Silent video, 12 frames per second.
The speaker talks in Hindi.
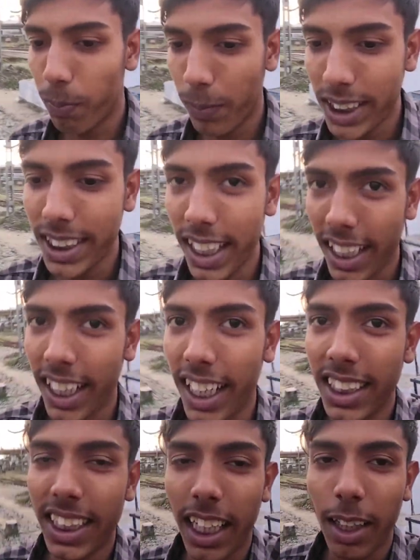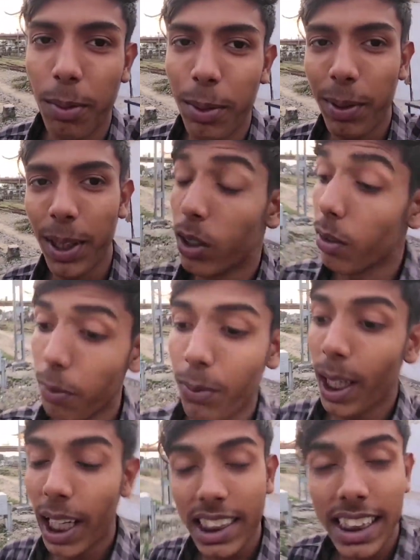मस्त लग रहा है जाने में भी अभी
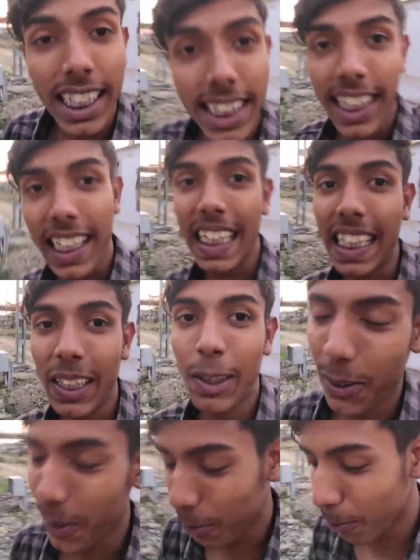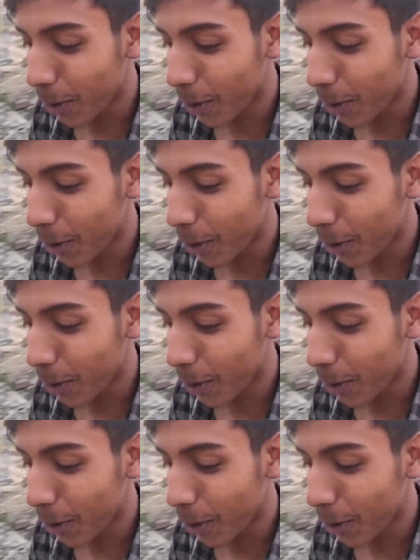फ़िलहाल चलते हैं घर क्योंकि